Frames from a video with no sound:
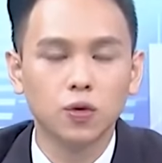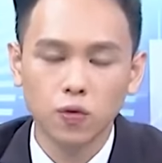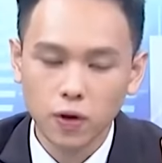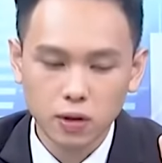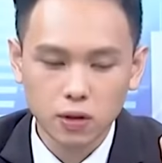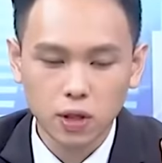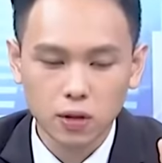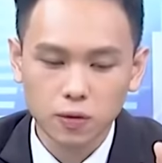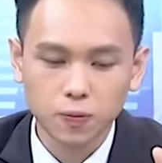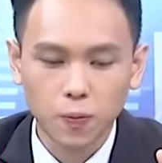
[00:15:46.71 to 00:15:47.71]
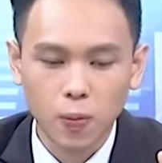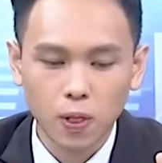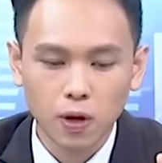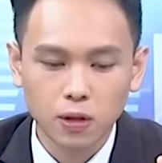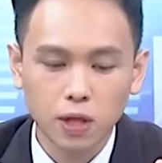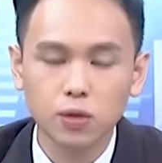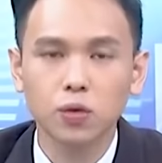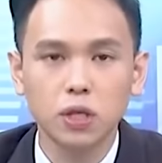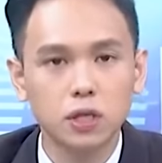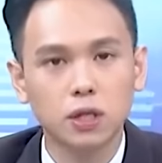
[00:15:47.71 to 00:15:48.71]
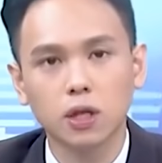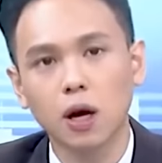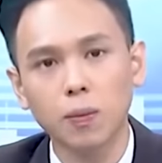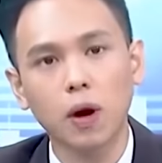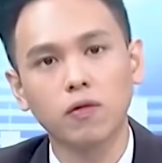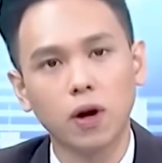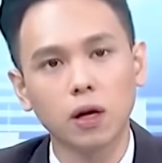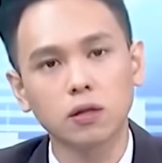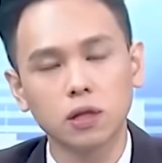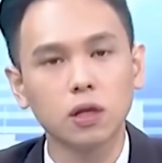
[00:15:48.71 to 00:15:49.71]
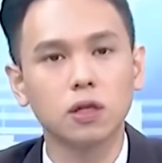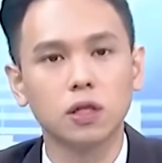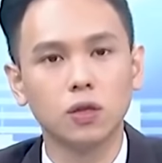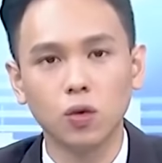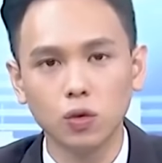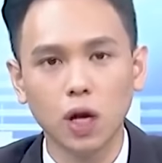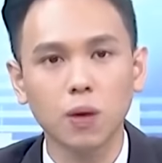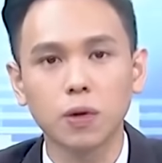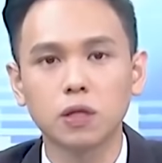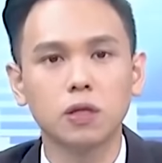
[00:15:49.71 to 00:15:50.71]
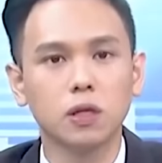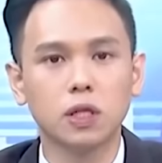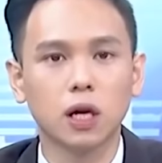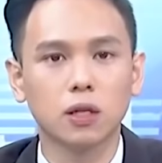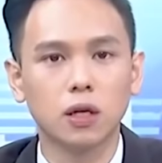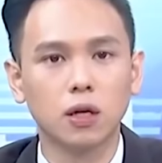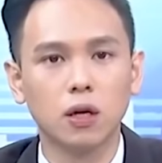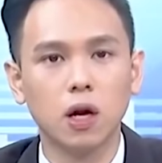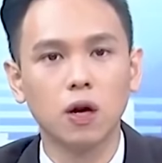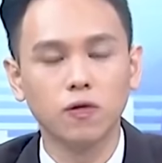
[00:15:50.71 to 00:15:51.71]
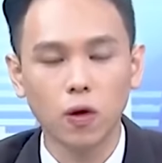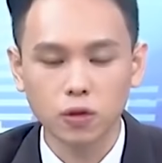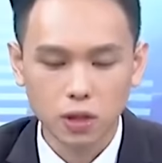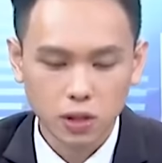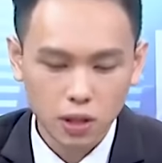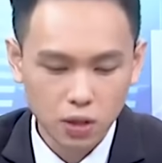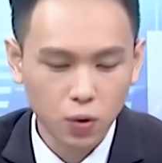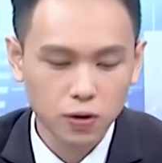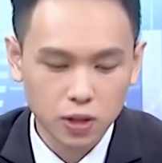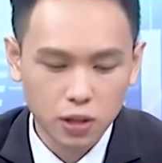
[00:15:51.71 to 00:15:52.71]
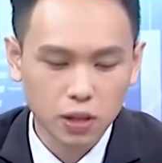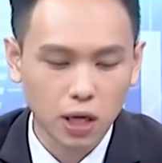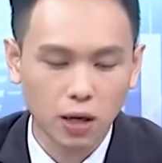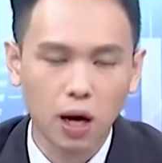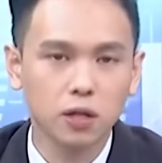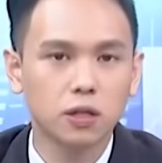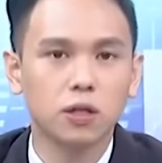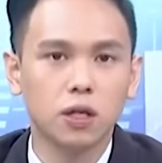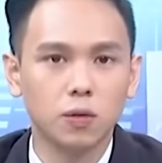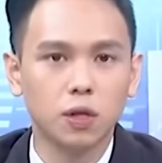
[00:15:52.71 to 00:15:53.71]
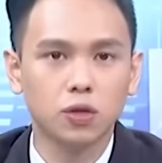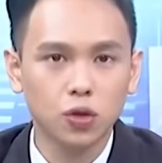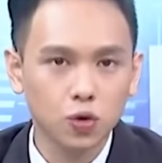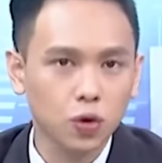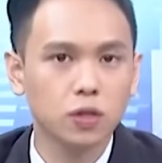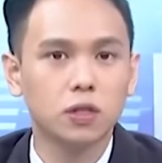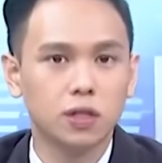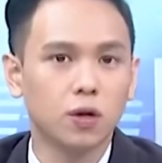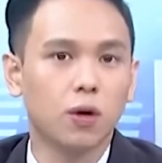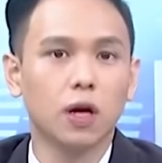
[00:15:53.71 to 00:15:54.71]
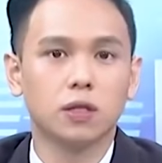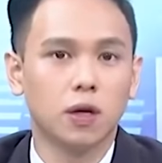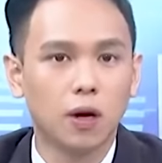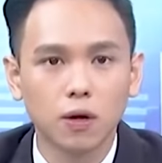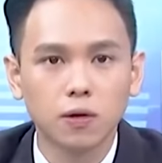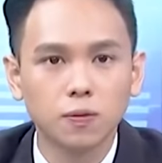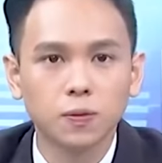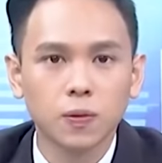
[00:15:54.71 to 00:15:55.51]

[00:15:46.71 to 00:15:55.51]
除非是像像说疫情刚爆发这类型无差别式的下跌，否则在一段正常的行情里面，就算是金融海啸好了，